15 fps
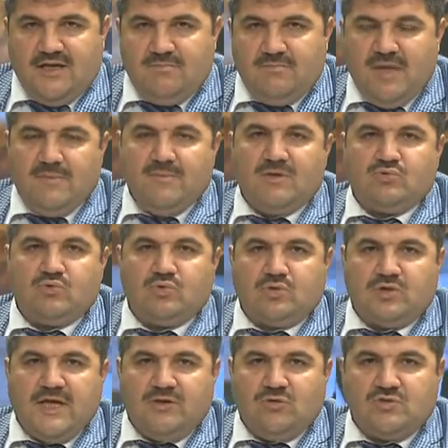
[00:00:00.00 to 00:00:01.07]
Mehmet
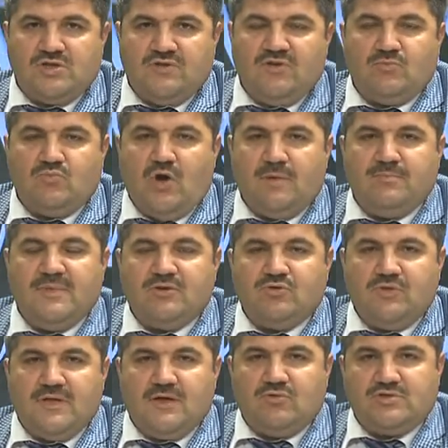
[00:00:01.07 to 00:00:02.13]
Kutlay Hoca ve Muhammed
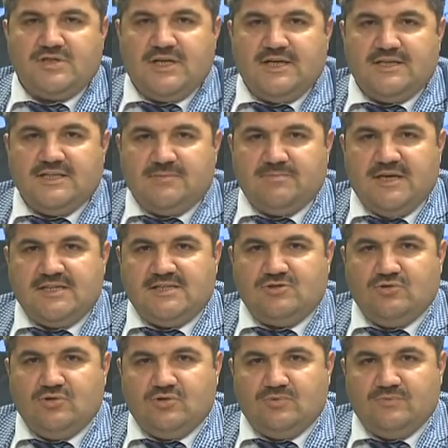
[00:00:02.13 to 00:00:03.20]
Döner Hoca ile gitmek
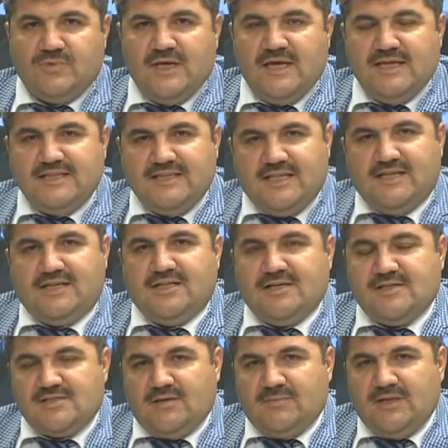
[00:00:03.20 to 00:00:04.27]
istiyorum
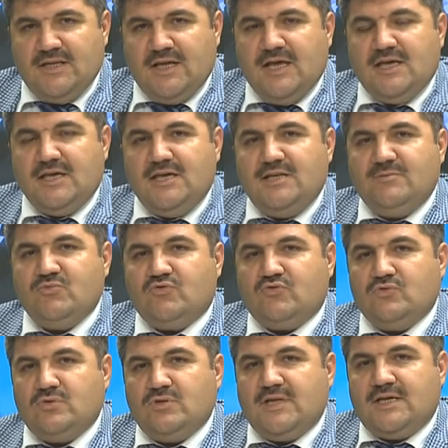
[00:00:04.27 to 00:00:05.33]
dedikleri zaman il
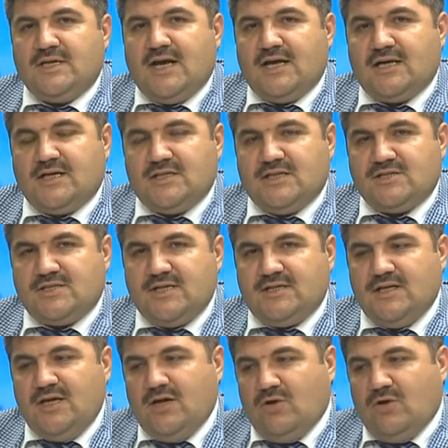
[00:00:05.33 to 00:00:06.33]
müftülüğündeki arkadaşlar